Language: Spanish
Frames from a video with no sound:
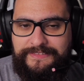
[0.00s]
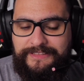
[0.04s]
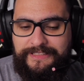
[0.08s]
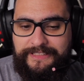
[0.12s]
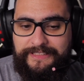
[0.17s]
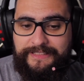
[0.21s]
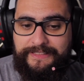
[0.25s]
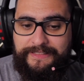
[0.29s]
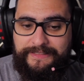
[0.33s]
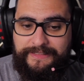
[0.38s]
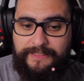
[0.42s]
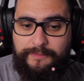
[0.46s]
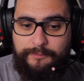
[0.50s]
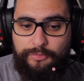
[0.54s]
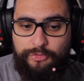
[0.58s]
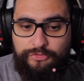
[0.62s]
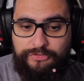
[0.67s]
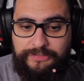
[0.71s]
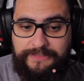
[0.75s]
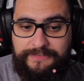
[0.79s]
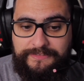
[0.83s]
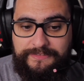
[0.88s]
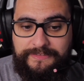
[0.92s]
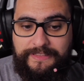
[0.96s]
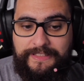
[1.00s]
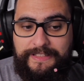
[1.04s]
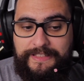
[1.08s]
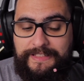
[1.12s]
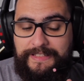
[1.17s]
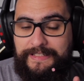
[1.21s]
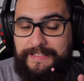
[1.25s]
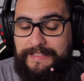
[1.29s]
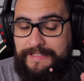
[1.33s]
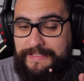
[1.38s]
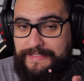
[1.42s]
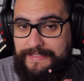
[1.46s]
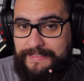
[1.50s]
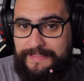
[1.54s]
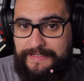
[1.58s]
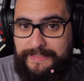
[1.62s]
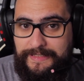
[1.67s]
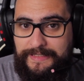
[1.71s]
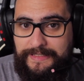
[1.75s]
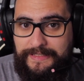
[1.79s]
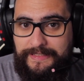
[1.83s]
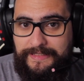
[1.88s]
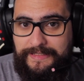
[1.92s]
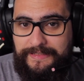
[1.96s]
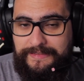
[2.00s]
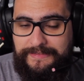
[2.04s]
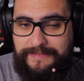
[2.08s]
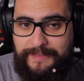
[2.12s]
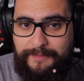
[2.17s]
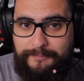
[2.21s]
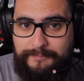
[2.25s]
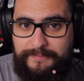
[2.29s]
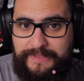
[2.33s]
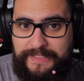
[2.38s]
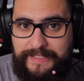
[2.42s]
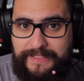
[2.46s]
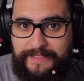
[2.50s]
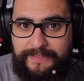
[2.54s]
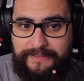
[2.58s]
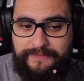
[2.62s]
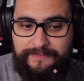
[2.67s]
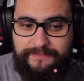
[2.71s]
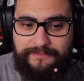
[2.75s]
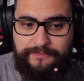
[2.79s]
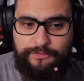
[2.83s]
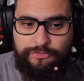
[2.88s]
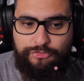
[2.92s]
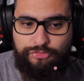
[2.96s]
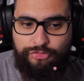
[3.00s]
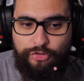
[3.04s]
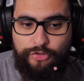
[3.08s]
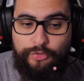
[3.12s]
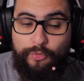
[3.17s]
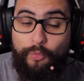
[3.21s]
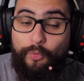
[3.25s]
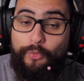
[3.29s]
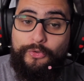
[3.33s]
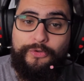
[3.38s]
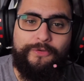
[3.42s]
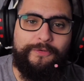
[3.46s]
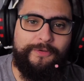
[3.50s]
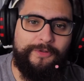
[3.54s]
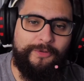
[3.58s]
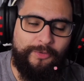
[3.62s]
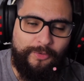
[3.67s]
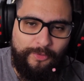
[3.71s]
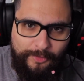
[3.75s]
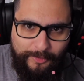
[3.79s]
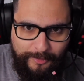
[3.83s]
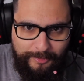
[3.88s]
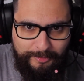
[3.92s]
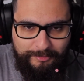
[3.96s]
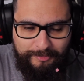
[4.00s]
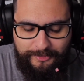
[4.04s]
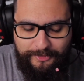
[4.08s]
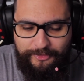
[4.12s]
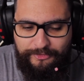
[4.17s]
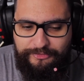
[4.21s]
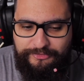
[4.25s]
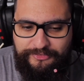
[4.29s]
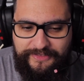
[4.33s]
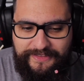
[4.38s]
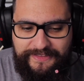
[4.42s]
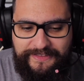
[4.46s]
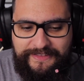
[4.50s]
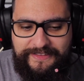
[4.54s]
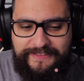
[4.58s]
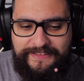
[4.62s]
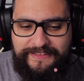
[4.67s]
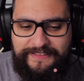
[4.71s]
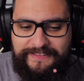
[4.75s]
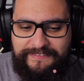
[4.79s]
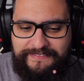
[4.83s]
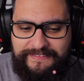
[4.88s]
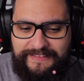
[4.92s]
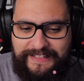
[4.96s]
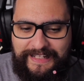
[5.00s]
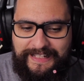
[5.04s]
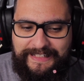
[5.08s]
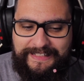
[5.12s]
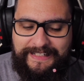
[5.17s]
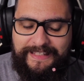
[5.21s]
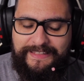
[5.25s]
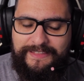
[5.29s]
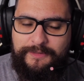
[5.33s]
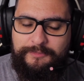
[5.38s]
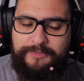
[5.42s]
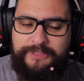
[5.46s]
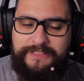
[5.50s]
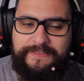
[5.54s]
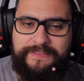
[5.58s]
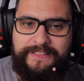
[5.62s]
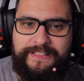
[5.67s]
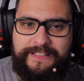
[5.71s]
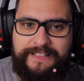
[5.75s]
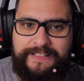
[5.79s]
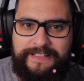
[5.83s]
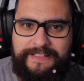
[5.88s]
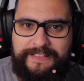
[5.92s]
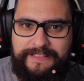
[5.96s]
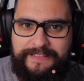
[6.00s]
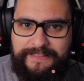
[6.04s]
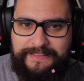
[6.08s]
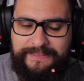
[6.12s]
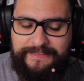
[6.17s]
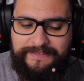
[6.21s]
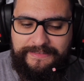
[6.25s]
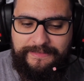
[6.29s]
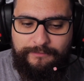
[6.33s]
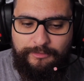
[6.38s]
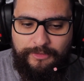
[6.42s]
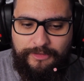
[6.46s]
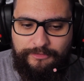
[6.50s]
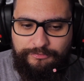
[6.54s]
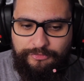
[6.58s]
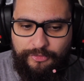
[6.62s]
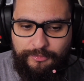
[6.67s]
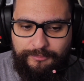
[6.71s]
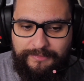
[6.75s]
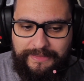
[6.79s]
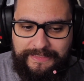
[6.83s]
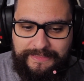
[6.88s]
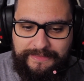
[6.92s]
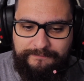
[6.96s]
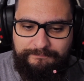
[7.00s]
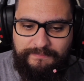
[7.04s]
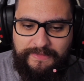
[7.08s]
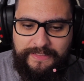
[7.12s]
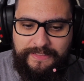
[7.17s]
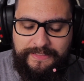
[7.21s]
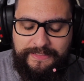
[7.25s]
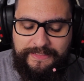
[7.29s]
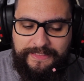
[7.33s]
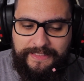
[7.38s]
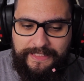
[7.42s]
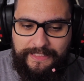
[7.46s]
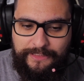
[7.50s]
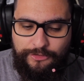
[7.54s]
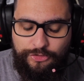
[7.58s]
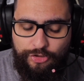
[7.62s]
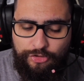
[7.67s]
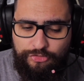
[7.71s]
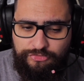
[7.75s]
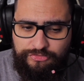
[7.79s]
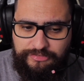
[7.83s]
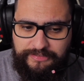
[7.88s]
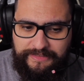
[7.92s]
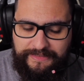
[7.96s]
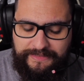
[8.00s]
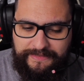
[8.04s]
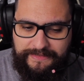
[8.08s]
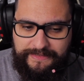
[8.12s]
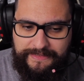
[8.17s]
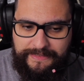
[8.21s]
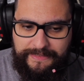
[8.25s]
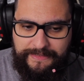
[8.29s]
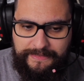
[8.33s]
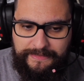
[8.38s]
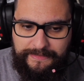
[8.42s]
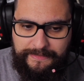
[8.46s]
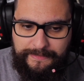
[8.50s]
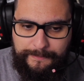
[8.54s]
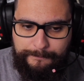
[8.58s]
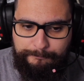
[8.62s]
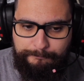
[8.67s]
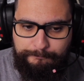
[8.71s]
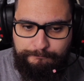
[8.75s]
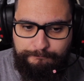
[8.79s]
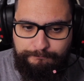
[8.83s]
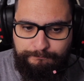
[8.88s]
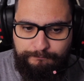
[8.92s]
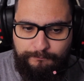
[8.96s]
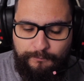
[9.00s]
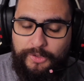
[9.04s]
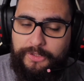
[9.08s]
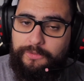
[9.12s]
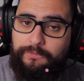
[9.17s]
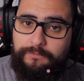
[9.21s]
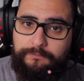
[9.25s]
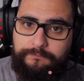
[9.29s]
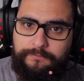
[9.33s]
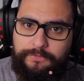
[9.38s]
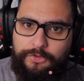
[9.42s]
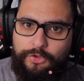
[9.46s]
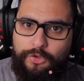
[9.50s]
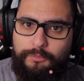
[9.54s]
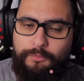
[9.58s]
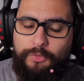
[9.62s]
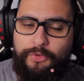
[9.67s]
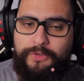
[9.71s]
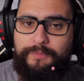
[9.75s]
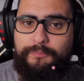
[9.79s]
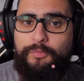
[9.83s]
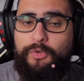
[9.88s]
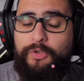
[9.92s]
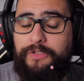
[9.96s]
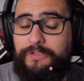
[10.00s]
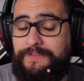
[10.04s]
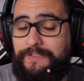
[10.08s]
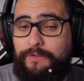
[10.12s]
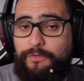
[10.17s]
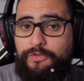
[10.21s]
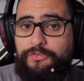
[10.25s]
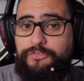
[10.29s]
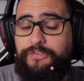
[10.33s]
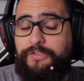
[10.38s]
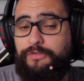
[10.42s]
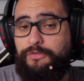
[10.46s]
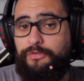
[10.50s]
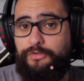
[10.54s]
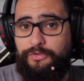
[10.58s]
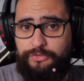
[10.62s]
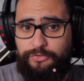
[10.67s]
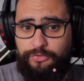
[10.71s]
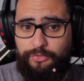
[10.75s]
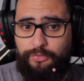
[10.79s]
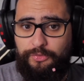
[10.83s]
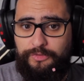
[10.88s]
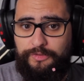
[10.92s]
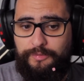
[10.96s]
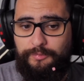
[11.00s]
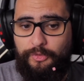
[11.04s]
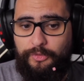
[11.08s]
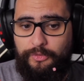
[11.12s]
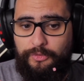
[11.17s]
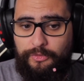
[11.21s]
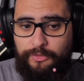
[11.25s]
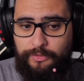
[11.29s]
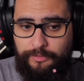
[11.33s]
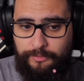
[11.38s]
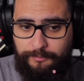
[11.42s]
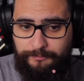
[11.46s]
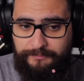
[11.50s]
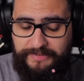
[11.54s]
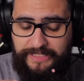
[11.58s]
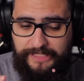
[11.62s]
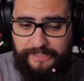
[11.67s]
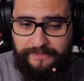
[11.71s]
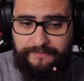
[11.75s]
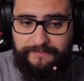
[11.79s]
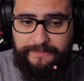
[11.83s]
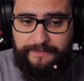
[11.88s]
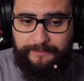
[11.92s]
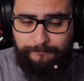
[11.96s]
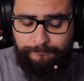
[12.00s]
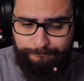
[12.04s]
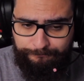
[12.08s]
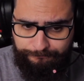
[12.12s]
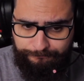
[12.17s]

de Rainbow Six y también soy uno de los profes de la Academy de, Vodafone, ¿vale? Entonces, em, bueno, como hemos estado haciendo estos últimos viernes,